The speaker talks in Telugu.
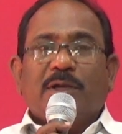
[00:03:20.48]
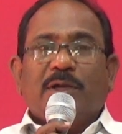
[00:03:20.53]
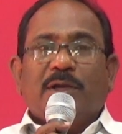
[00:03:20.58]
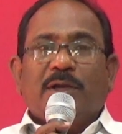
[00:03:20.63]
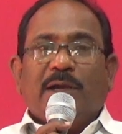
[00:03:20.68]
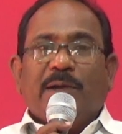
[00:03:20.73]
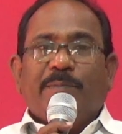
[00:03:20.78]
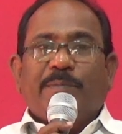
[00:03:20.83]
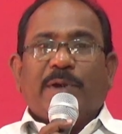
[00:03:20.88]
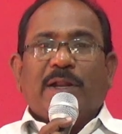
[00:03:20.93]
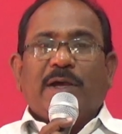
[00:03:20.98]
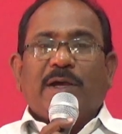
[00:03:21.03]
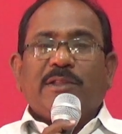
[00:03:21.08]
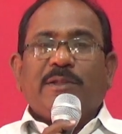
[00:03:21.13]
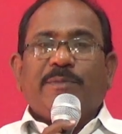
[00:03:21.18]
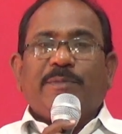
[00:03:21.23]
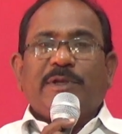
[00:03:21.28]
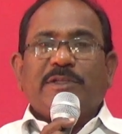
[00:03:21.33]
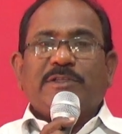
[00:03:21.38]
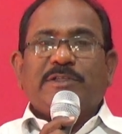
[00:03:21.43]

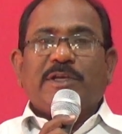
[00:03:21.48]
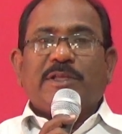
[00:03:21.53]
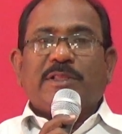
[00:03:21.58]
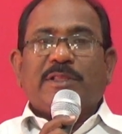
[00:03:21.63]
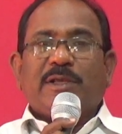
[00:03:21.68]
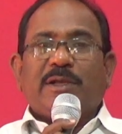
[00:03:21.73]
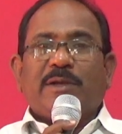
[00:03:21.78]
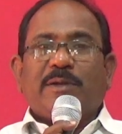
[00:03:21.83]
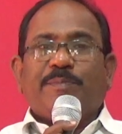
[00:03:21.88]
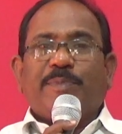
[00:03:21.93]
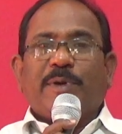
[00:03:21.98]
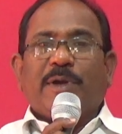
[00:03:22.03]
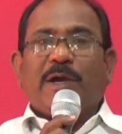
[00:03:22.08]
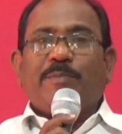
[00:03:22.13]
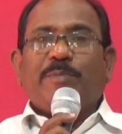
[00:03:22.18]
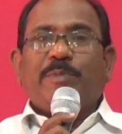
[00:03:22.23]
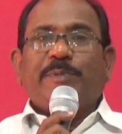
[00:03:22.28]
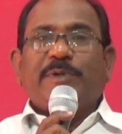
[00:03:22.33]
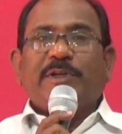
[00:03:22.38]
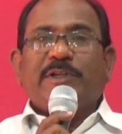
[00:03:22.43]
అపరాధముల చేత
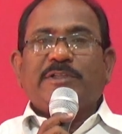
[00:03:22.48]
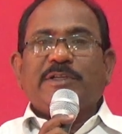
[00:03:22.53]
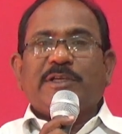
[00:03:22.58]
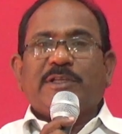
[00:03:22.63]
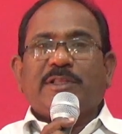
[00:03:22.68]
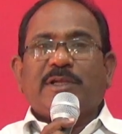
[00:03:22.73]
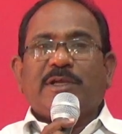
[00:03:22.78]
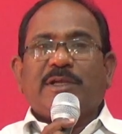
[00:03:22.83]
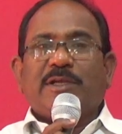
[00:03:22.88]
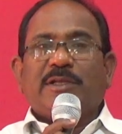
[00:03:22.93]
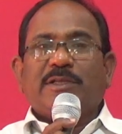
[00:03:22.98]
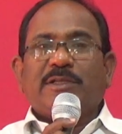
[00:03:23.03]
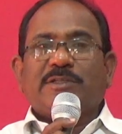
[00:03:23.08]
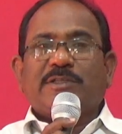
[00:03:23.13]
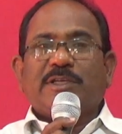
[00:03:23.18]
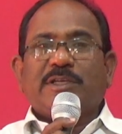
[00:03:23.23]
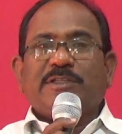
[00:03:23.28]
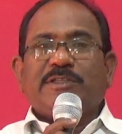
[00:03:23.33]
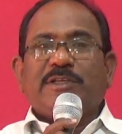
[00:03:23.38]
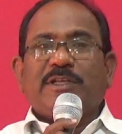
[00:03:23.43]
పాపముల చేత
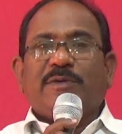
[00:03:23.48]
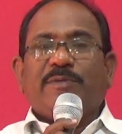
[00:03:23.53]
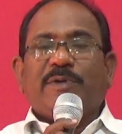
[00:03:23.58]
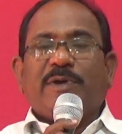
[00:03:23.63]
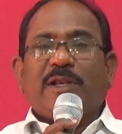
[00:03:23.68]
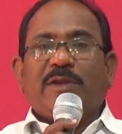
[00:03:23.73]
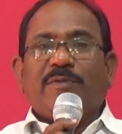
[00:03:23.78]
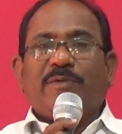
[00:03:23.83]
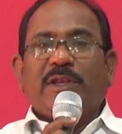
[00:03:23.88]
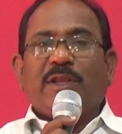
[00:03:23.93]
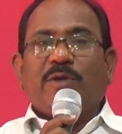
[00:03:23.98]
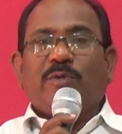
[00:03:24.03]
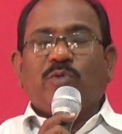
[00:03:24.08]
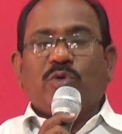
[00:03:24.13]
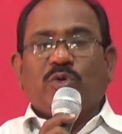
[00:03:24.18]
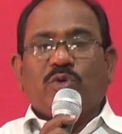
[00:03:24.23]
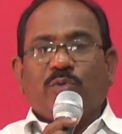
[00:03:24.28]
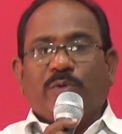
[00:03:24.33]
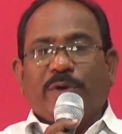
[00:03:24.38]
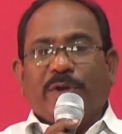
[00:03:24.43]
చచ్చిన వారి వలె
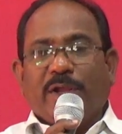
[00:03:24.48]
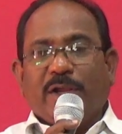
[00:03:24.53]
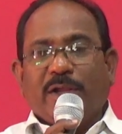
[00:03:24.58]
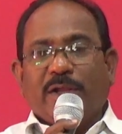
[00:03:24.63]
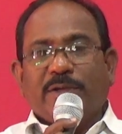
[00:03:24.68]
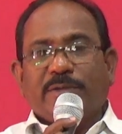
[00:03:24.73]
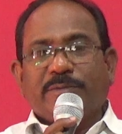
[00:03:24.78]
ఉంటూ ఉండగా